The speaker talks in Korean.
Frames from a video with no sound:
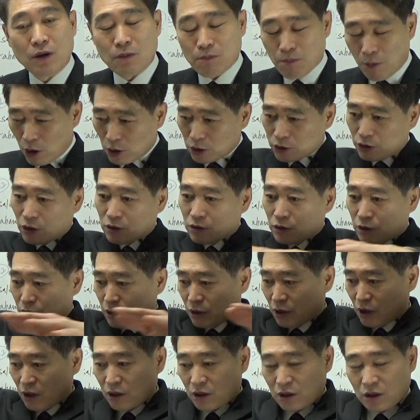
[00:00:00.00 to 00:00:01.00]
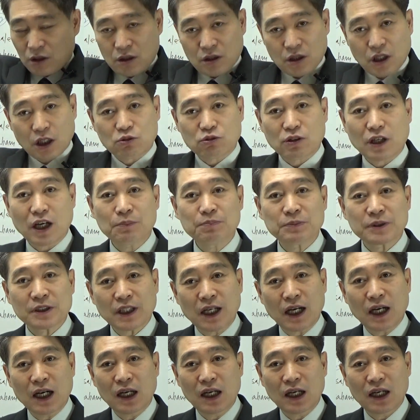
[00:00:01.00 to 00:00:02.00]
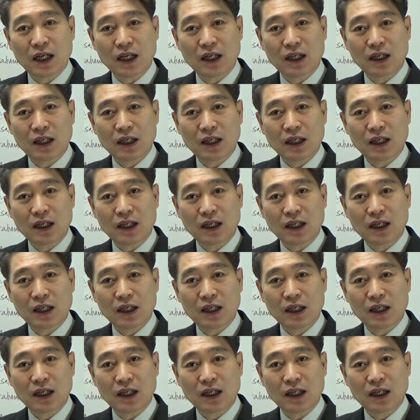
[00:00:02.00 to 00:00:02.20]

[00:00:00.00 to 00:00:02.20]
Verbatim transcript: 멍석으로 이렇게 크게 깝니다.